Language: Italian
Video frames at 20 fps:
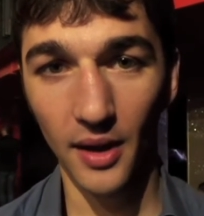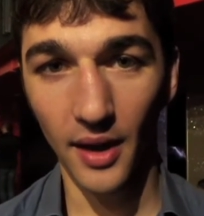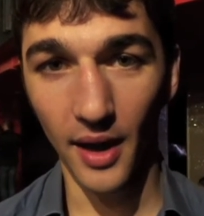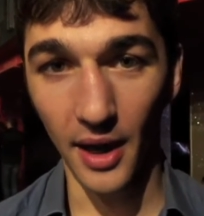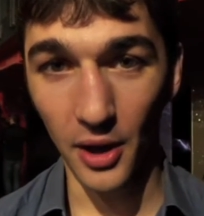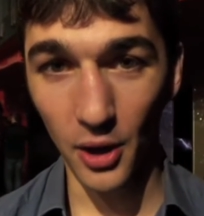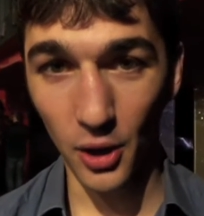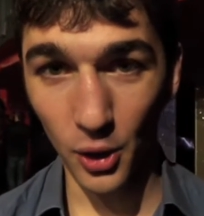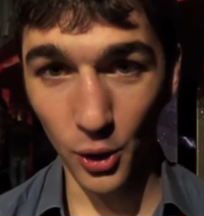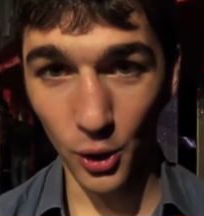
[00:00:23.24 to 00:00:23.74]
Eh,
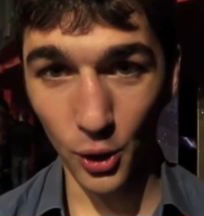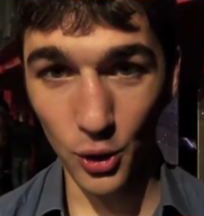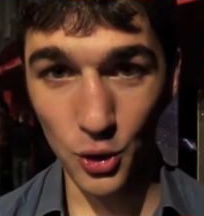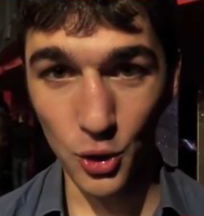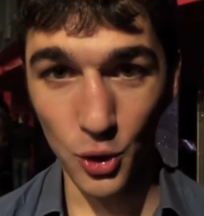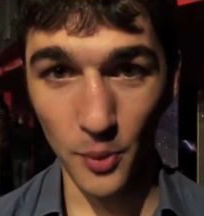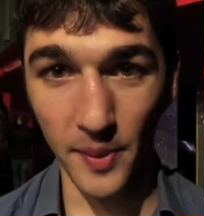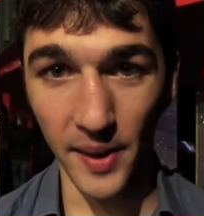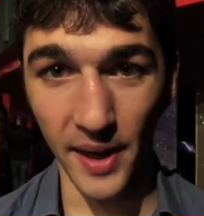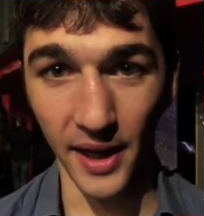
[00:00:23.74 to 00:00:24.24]
io lo
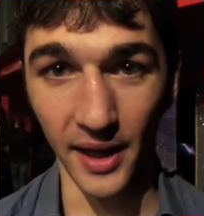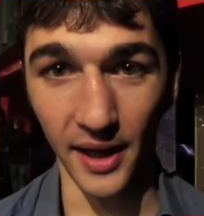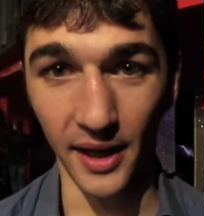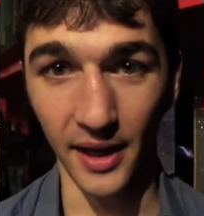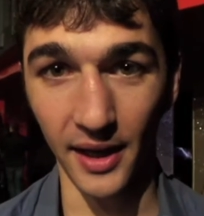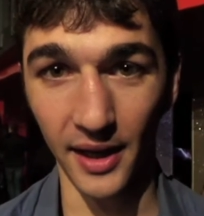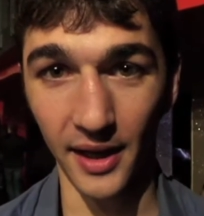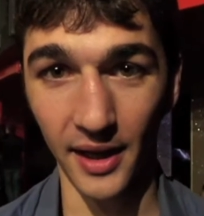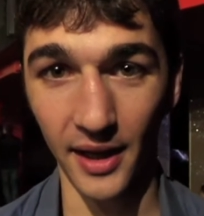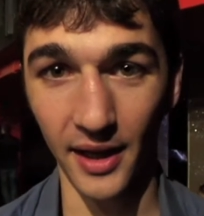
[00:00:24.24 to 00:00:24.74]
conosco bene
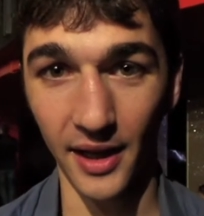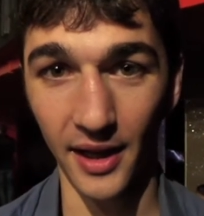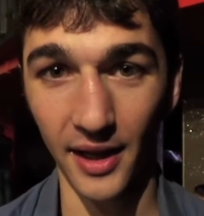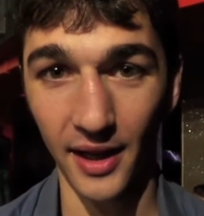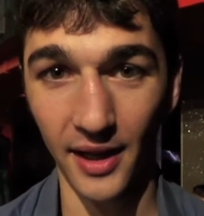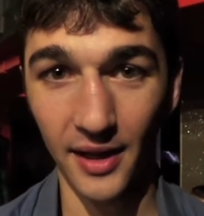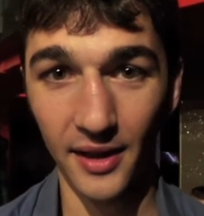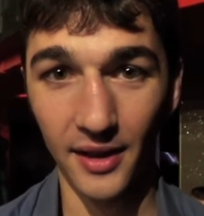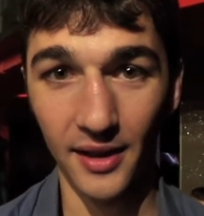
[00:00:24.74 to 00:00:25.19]
e